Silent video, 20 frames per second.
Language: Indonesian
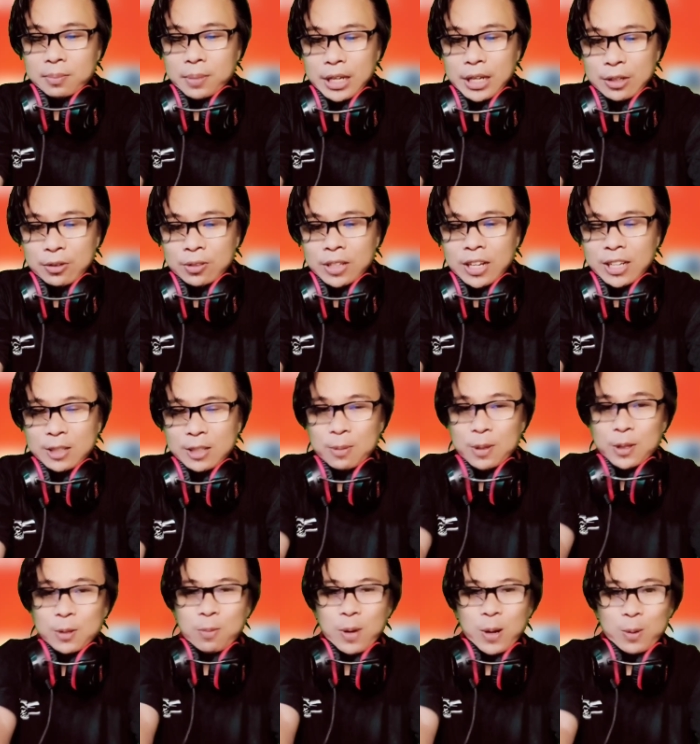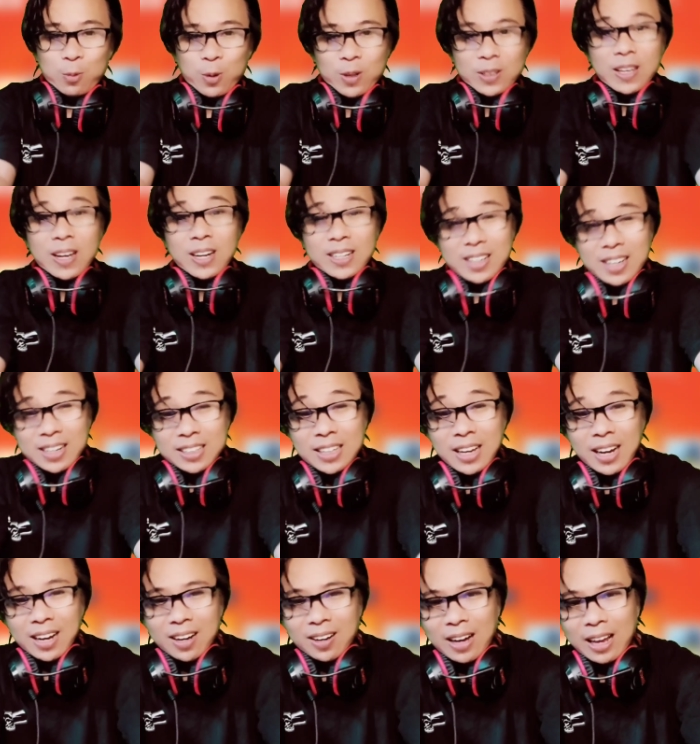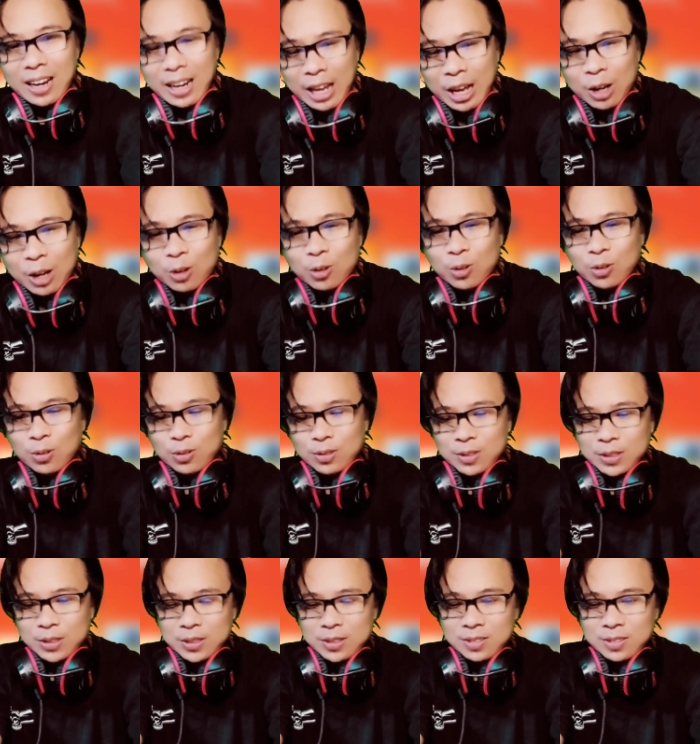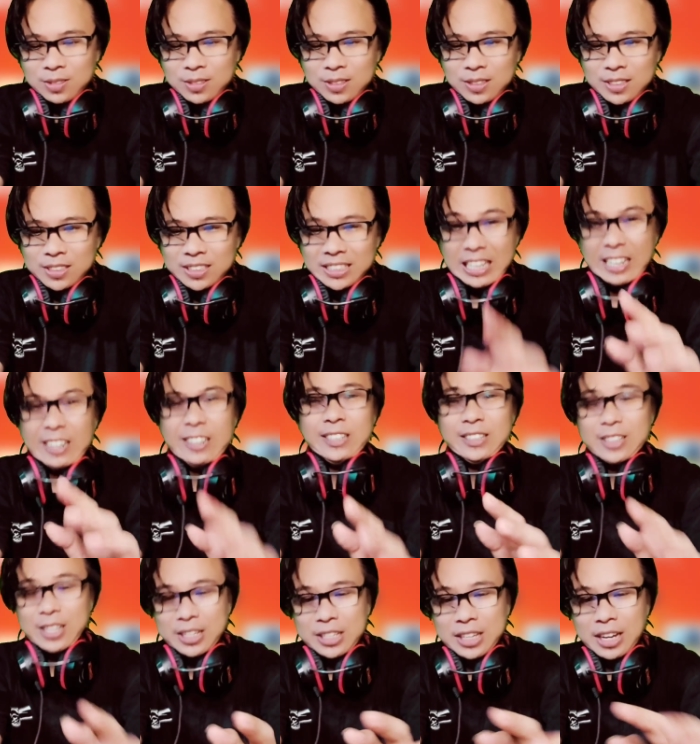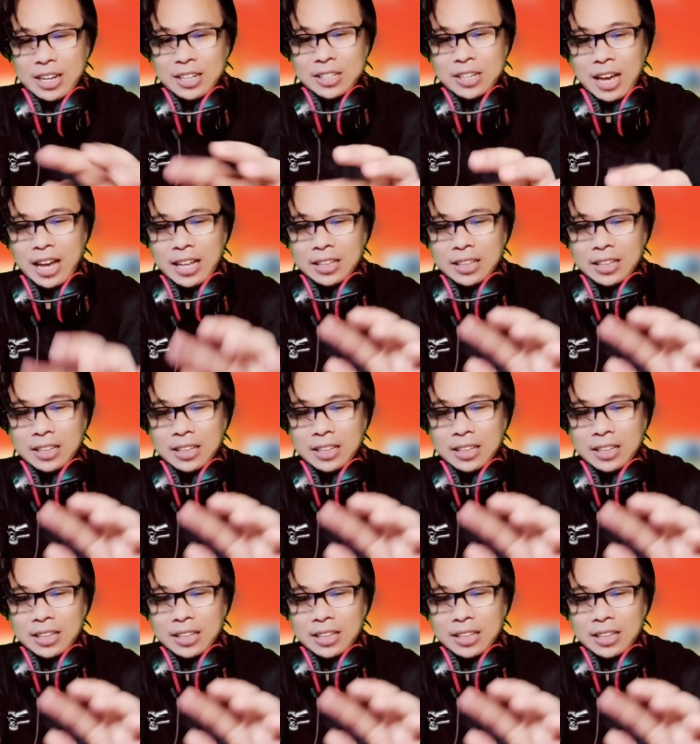Begitu jadi teman-teman buat kalian yang galau share linknya yang di